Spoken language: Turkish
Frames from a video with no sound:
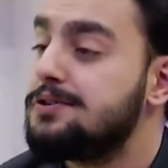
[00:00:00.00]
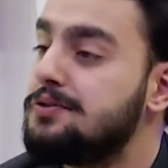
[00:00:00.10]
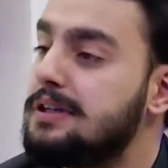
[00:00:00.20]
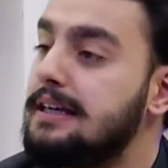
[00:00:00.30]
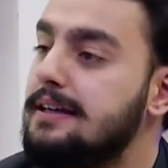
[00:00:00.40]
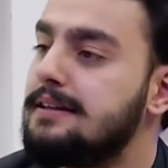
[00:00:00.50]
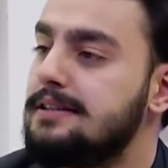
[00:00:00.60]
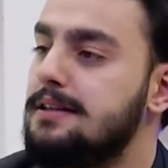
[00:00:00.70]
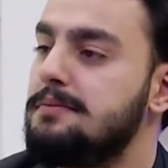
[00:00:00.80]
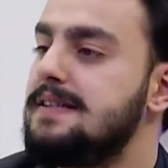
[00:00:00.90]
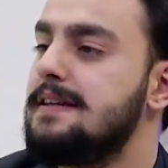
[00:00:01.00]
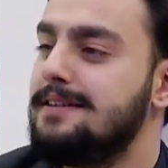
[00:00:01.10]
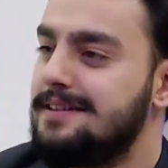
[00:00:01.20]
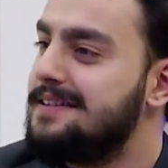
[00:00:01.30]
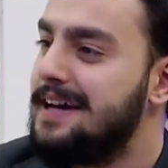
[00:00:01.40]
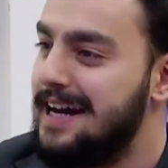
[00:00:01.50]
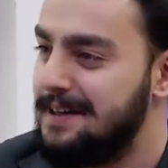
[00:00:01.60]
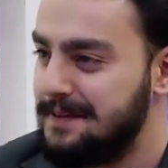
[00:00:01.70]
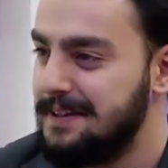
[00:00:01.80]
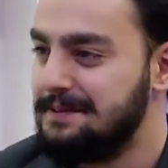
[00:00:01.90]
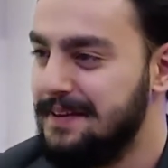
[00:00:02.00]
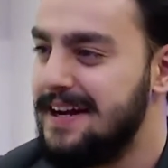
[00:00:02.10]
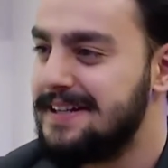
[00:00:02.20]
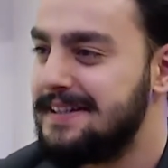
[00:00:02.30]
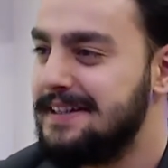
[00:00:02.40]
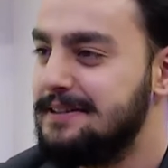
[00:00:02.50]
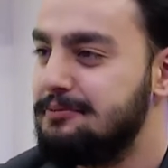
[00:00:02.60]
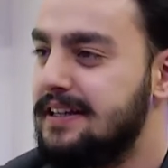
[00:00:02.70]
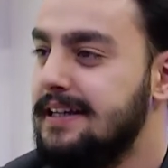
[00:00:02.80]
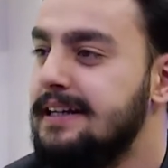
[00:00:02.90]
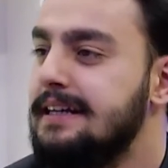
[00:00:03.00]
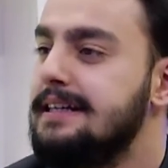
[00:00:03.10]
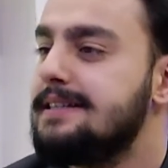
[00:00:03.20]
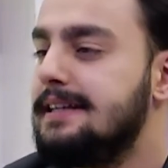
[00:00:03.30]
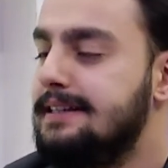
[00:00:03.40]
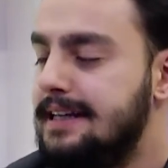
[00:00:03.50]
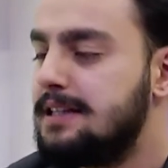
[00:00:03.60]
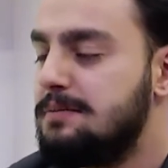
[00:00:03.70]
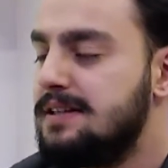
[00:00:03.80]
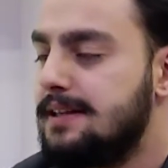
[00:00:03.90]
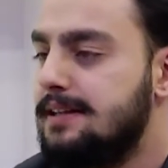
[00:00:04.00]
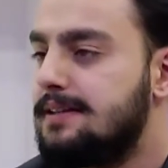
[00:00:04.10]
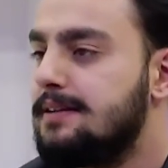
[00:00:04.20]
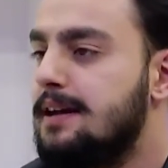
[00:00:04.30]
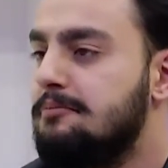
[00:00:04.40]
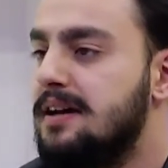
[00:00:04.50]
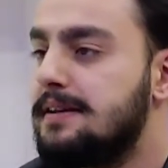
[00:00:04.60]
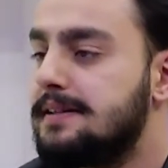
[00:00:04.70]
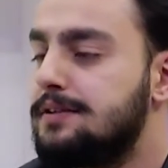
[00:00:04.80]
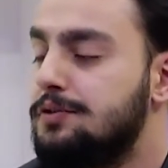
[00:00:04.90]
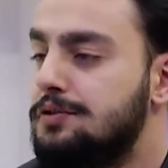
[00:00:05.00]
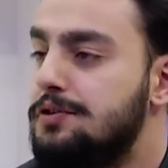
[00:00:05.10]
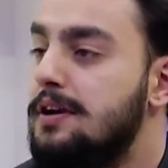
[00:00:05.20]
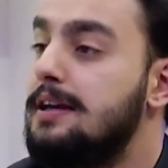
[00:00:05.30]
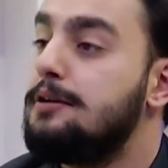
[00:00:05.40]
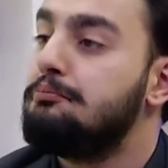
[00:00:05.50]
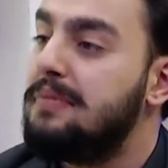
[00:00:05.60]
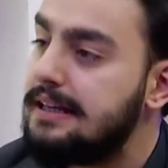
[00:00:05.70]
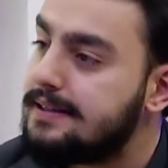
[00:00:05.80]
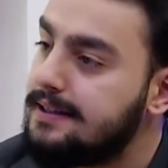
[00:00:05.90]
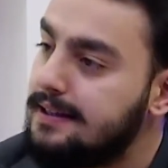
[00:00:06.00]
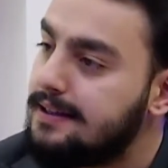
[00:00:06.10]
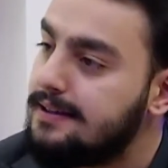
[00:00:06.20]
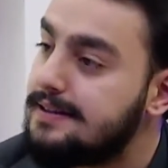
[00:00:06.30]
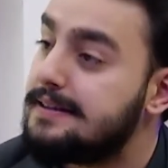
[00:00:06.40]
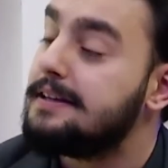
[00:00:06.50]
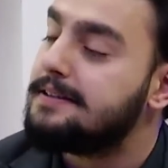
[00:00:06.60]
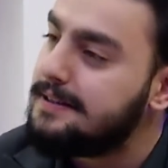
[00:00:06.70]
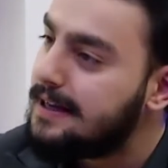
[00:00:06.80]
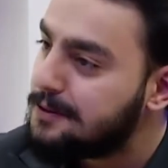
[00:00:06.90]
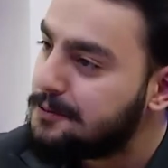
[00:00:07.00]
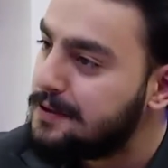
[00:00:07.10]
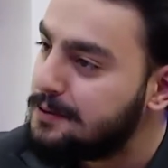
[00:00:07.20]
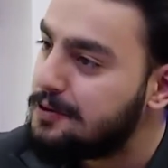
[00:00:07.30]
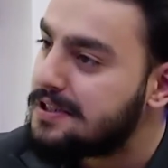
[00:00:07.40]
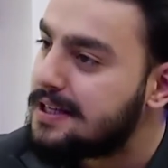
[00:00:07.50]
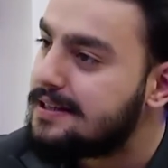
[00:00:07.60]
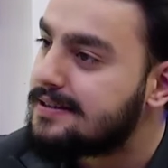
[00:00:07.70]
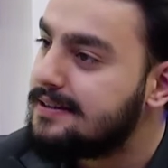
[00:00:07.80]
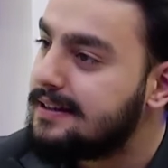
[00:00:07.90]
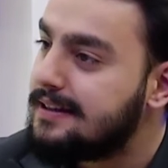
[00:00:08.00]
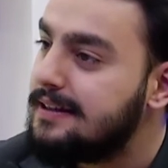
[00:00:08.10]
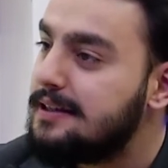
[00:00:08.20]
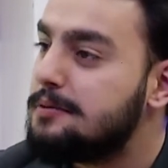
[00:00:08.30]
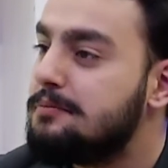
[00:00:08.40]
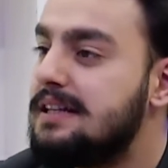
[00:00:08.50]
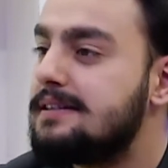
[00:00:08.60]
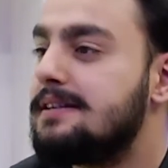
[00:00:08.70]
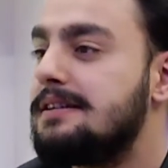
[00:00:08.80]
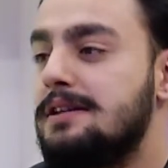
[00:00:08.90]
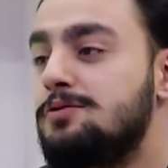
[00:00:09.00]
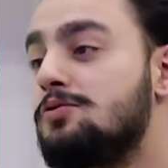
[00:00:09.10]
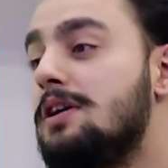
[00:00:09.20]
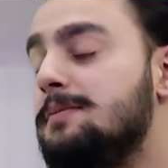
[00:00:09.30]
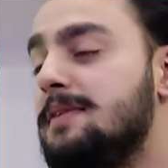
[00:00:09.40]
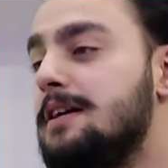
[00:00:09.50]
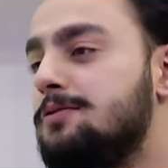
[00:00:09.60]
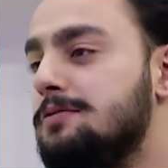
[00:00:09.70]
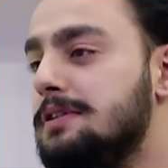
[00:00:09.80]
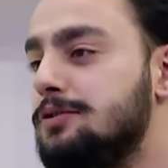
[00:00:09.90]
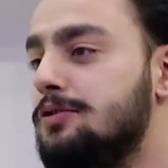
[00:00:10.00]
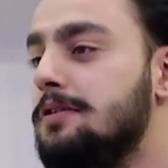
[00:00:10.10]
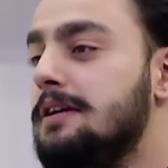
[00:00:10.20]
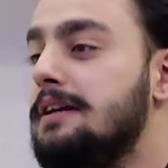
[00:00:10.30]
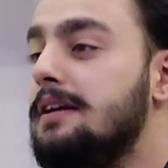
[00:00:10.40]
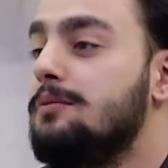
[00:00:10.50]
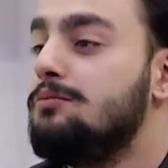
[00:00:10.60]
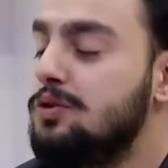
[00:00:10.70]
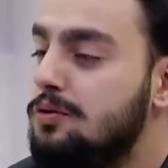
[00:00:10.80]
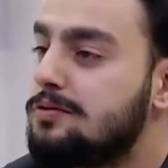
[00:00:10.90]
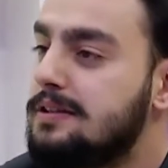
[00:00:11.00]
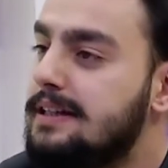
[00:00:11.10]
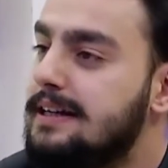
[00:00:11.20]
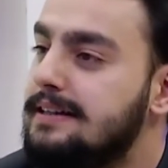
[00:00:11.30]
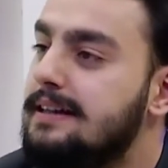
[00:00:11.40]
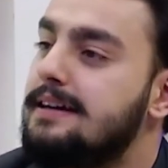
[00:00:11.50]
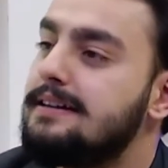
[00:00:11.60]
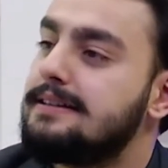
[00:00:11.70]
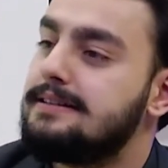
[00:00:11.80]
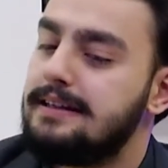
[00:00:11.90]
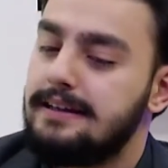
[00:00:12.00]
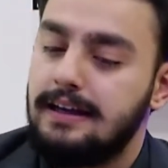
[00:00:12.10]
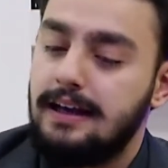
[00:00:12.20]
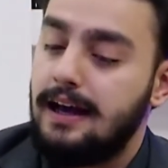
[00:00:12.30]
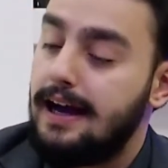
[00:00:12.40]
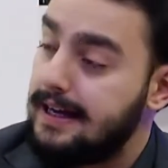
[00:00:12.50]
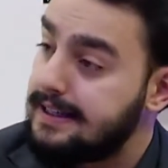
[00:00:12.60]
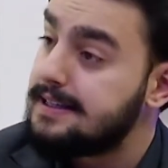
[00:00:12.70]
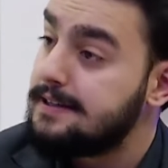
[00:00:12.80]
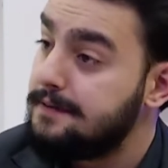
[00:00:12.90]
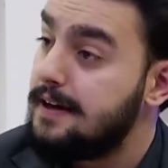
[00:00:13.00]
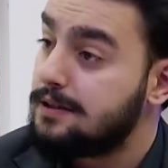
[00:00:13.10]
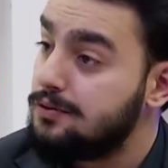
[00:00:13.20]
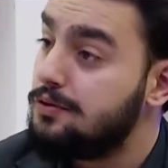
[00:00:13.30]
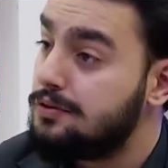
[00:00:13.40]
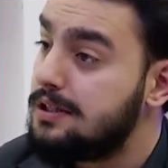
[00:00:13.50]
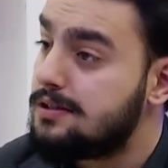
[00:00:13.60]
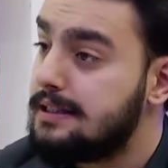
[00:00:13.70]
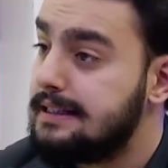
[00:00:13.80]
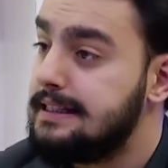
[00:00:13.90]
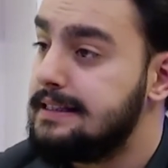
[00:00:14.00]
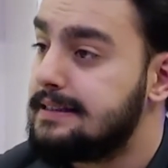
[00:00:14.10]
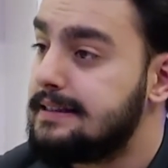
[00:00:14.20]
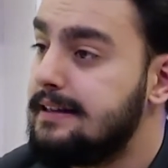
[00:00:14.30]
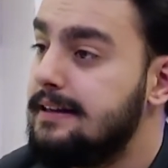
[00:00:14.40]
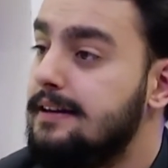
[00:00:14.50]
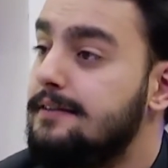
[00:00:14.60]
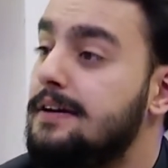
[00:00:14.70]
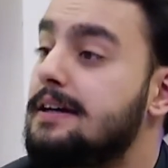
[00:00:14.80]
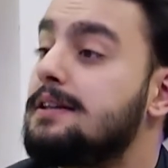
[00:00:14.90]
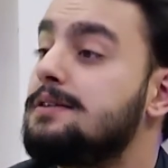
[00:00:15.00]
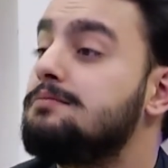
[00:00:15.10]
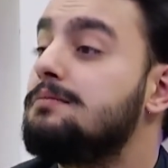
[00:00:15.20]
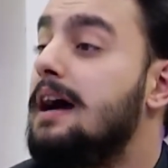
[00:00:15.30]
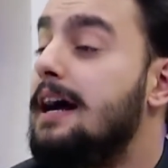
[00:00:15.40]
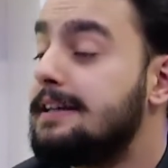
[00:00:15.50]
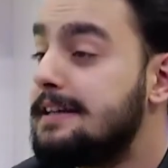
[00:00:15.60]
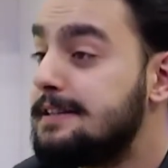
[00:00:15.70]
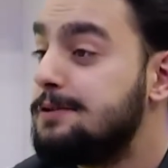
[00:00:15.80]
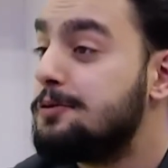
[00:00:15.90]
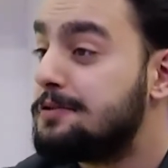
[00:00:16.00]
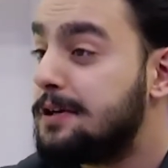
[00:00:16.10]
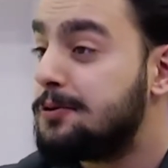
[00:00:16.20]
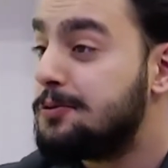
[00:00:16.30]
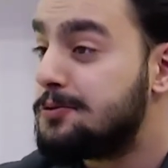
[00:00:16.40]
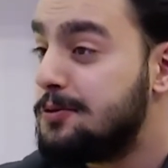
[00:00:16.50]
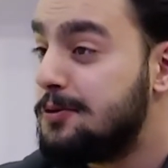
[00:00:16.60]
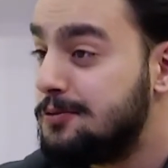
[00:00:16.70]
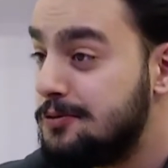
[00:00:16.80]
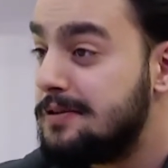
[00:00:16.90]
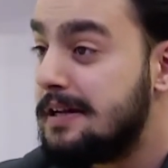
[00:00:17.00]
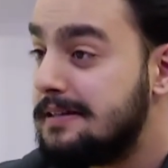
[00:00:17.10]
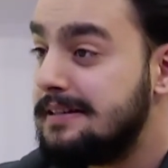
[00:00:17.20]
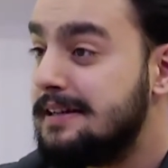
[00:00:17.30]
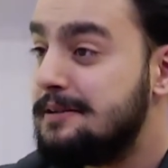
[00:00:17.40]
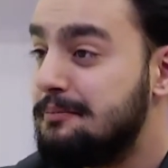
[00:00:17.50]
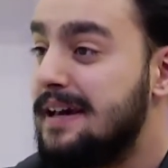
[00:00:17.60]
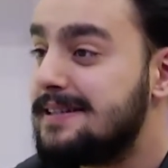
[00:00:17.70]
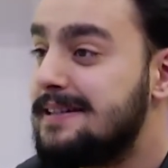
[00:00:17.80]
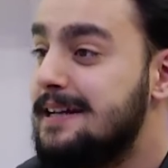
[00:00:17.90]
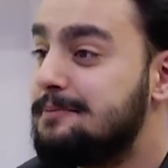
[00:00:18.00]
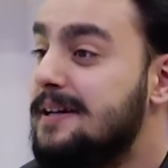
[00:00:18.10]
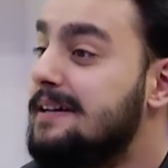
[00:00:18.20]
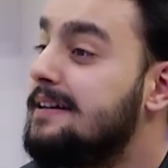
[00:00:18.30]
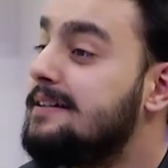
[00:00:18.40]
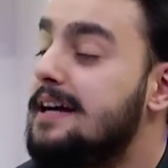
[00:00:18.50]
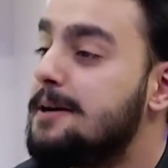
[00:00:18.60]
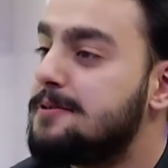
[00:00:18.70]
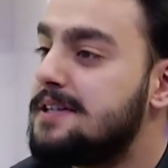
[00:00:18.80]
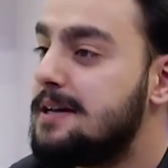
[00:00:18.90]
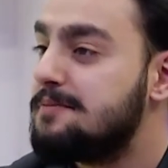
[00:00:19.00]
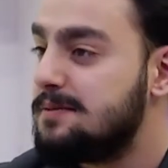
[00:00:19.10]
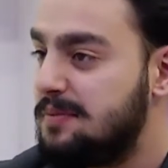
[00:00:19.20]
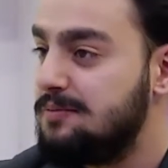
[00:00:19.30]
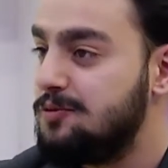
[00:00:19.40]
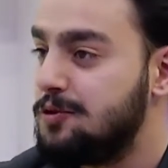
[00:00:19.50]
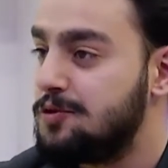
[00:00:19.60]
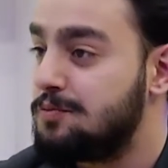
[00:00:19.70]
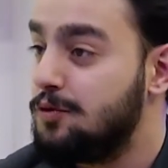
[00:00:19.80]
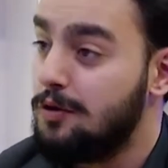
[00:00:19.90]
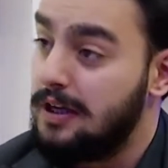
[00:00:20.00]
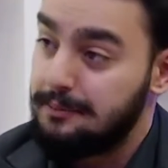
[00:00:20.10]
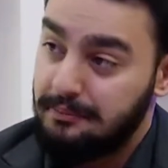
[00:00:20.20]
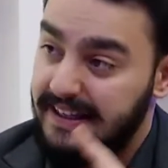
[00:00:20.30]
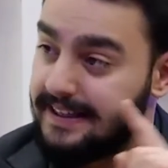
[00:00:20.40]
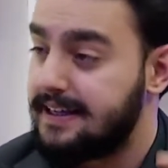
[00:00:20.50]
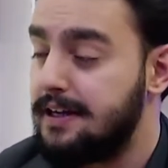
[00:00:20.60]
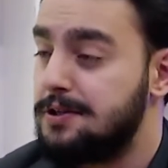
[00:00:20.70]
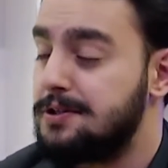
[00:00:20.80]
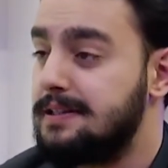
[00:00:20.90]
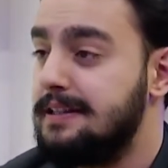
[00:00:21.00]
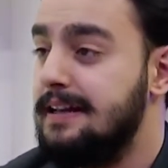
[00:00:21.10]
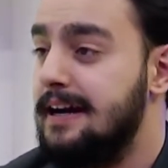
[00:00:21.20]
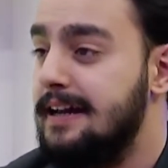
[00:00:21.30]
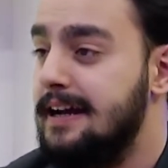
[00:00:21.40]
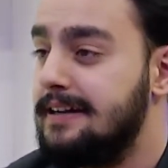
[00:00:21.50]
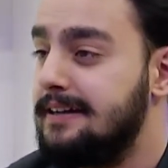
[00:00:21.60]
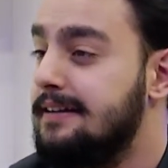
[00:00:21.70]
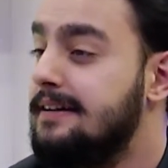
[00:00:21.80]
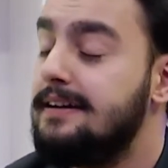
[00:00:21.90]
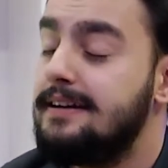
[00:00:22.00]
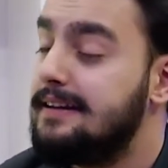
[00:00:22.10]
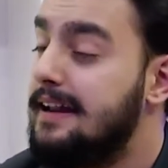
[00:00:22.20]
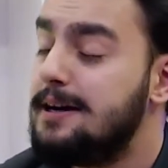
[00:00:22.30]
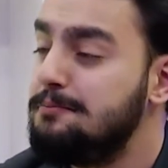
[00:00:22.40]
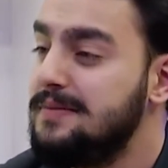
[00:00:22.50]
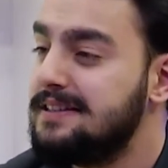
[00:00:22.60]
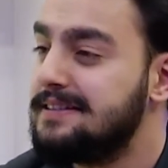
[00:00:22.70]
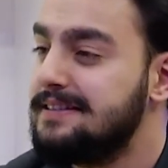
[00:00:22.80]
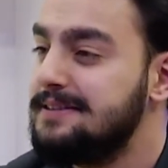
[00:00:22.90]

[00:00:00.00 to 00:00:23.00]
Çünkü işte bir salata tarifi varsayalım ki işte diyet bir salatadan bahsediyoruz. Birisi zeytinyağı kullanıyor içerisinde, birisi işte susam yağı kullanıyor. Bu noktalarda işte herkesin farklı olduğu için diyeti fakat herkesin de ortak konusu olduğundan beslenme ne yapacağımızı bilmiyoruz bu bilgi karışıklığı ile alakalı. Ne yapmalı?